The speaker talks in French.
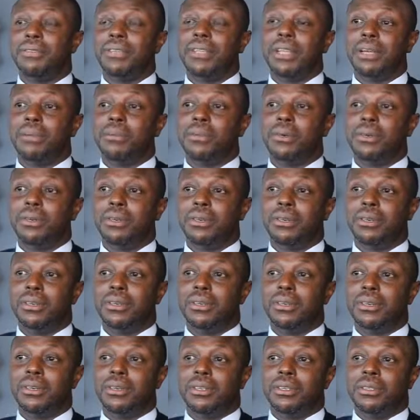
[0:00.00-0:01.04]
Et finalement,
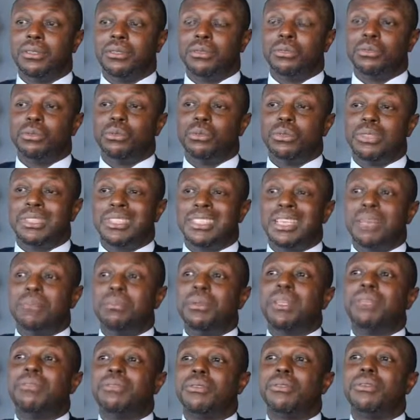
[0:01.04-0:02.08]
nous
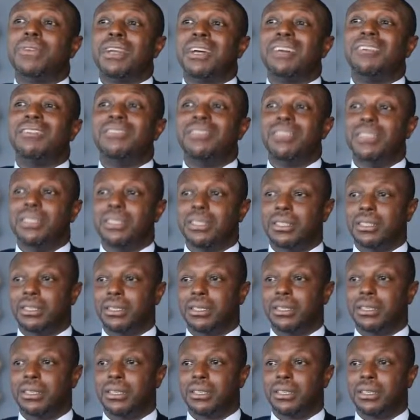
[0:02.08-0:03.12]
simplifions la vie
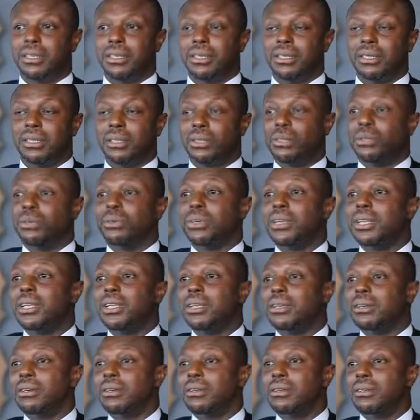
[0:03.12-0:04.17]
de nos
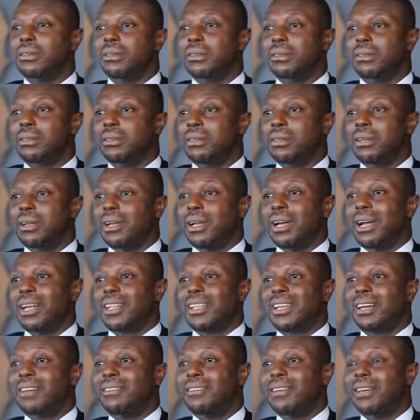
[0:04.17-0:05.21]
clients
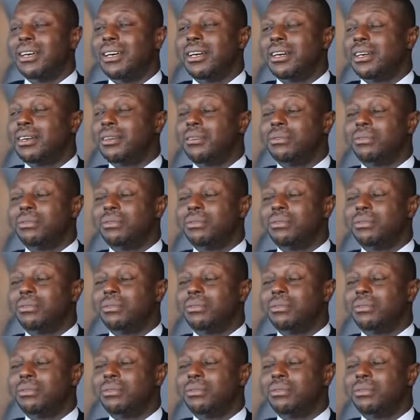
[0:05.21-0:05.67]
à travers,